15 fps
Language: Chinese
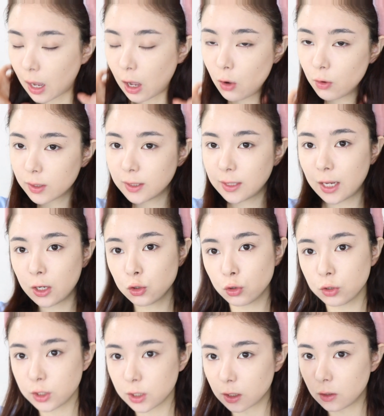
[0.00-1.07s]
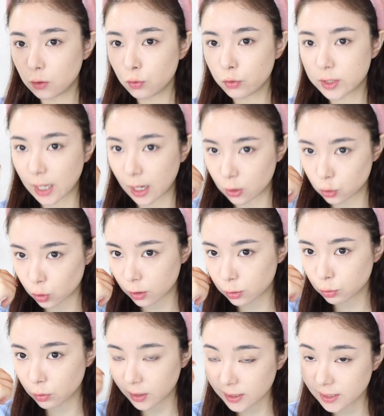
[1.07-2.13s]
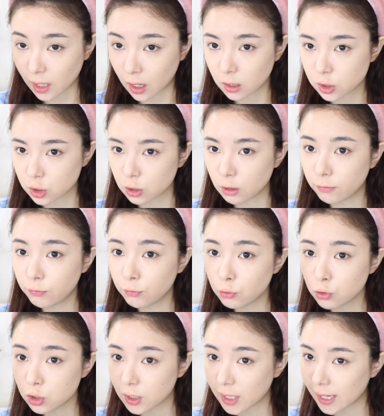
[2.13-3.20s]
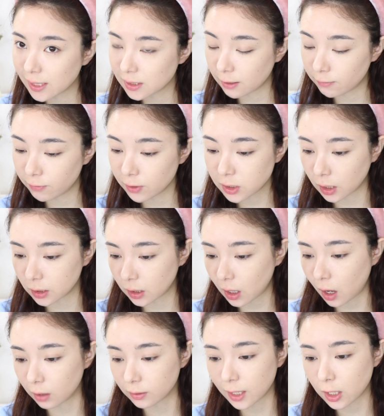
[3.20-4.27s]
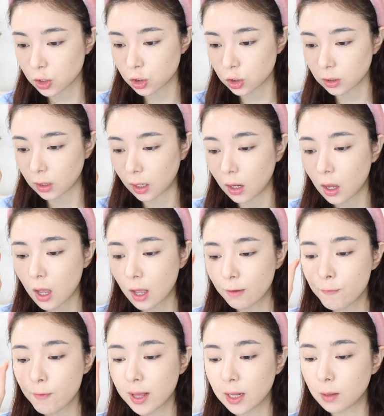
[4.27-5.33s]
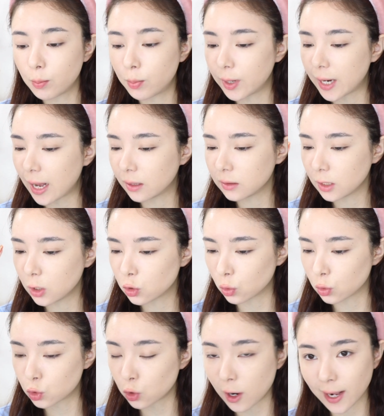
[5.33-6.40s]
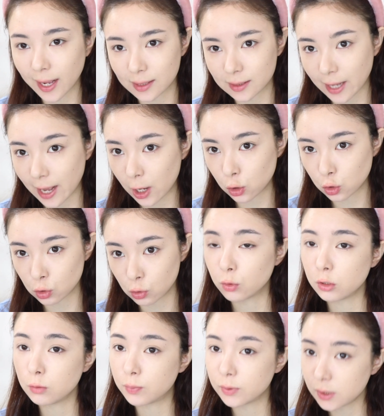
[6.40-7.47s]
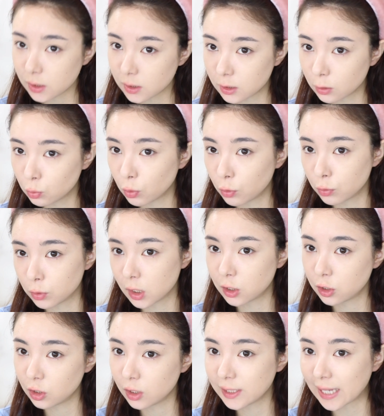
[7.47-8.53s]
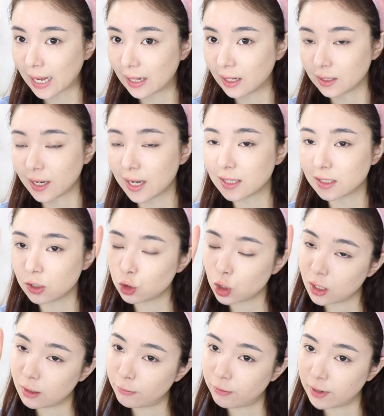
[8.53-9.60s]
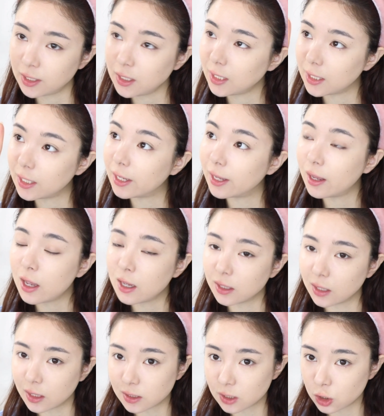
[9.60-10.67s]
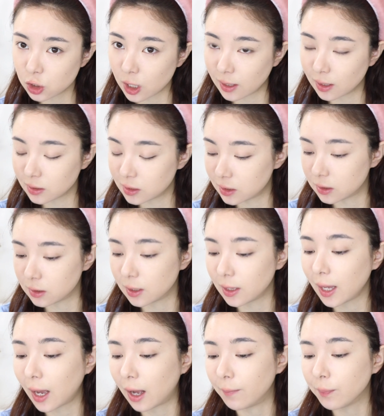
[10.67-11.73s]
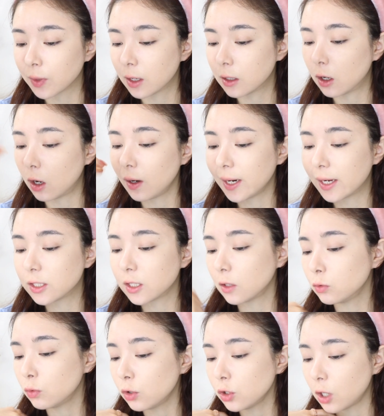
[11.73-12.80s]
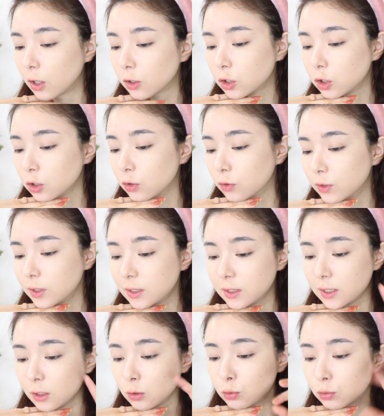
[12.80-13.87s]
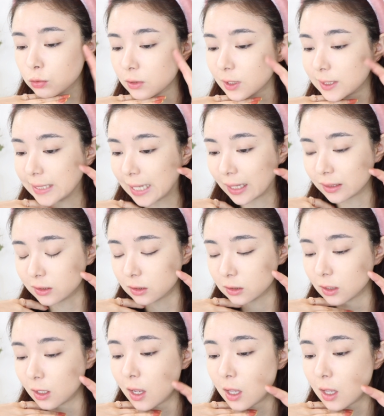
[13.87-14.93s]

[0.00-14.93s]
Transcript: 好，我跟大家说，这个绿茶妆虽然想要整个肤质看起来非常的好，但是呢，为了不让那种妆感太重，我就不进行多余的遮瑕了。你看，已经上了粉底，也已经上了提亮，然后脸上多少是有一些许的瑕疵，